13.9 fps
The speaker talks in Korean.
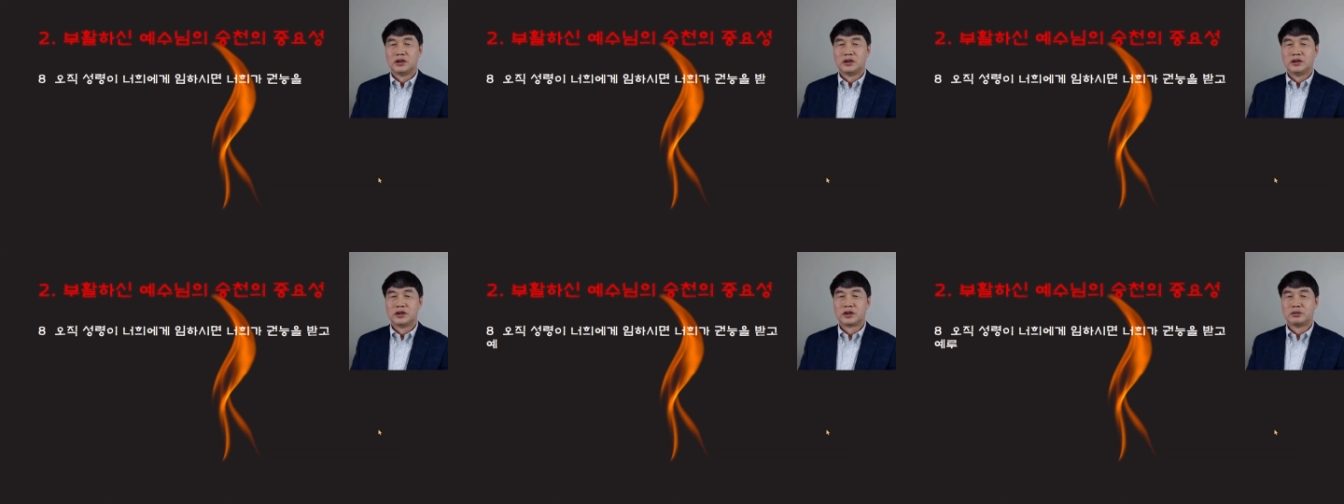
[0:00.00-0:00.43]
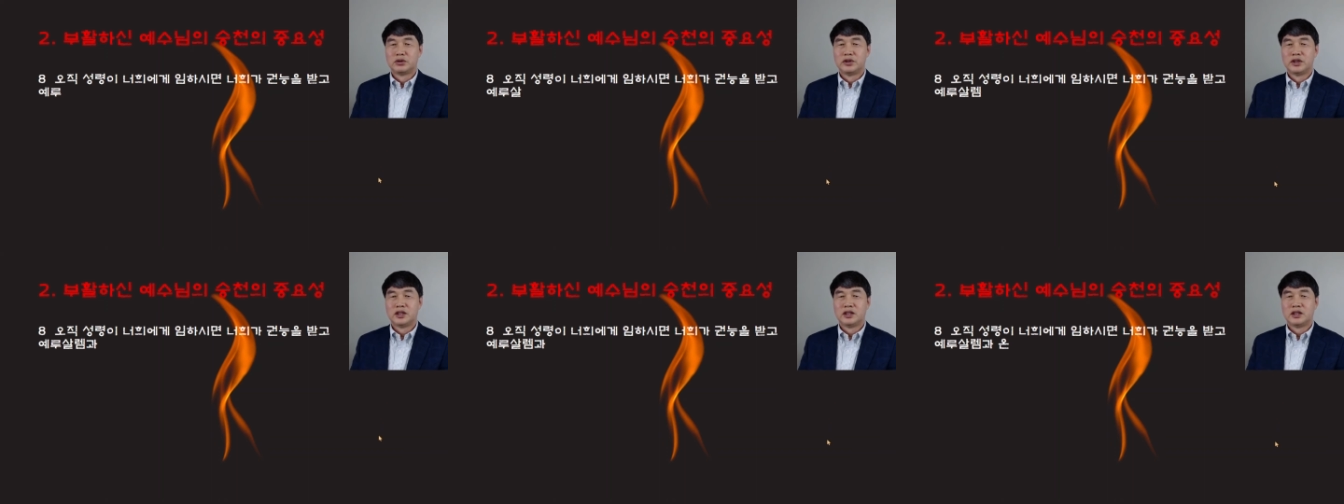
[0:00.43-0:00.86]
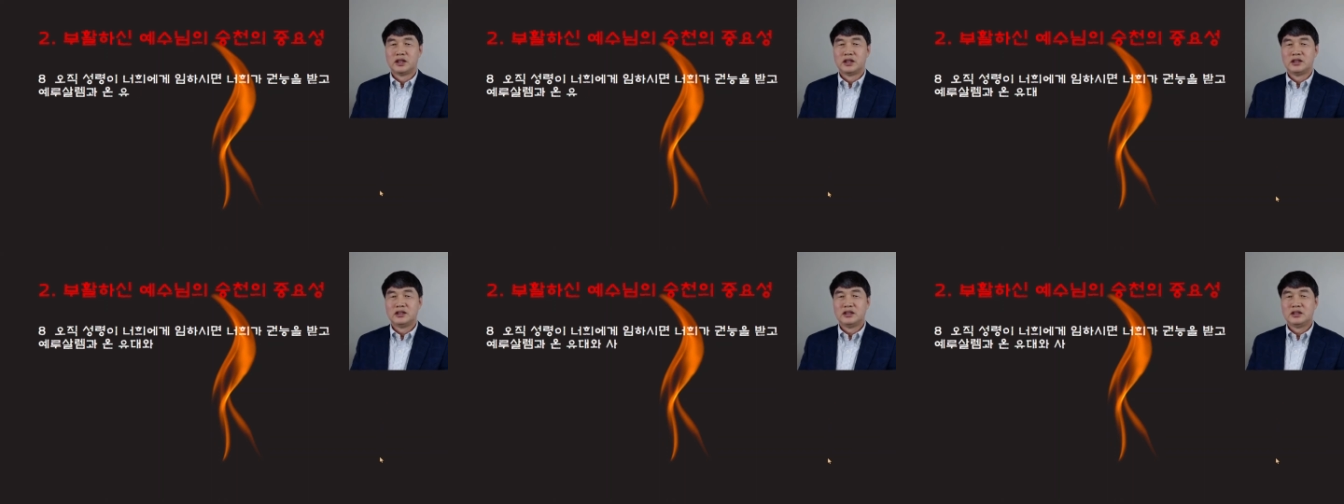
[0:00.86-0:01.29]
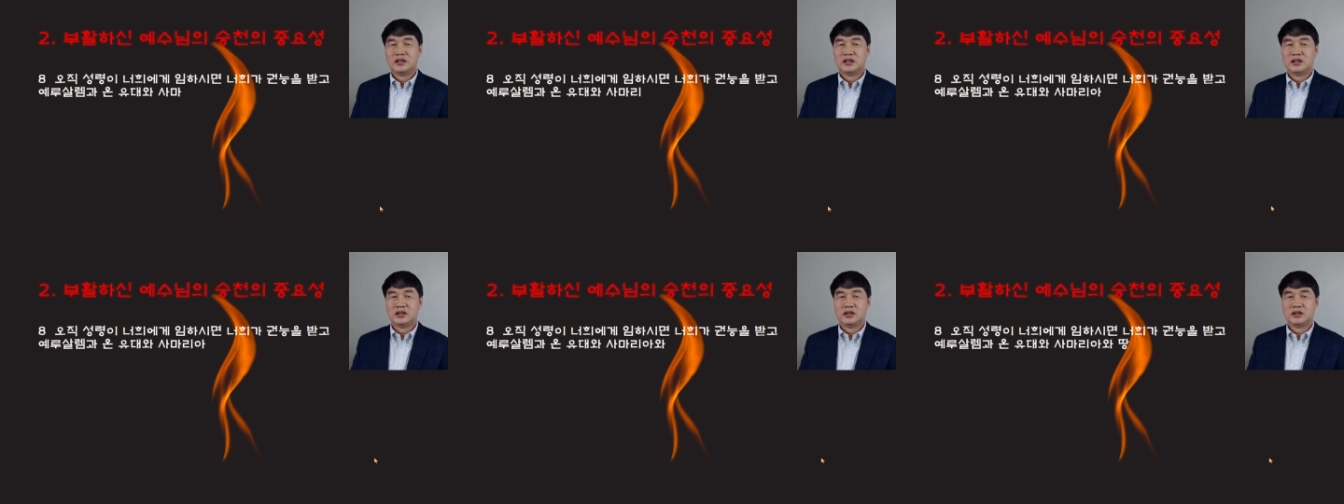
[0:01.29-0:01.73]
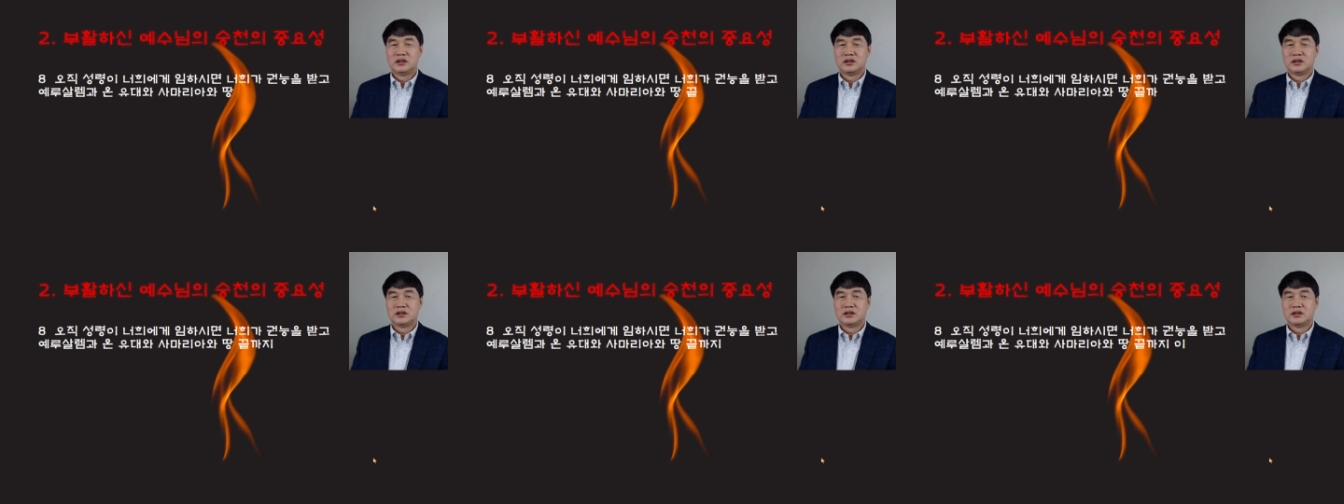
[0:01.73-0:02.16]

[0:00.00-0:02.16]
여러분 어, 이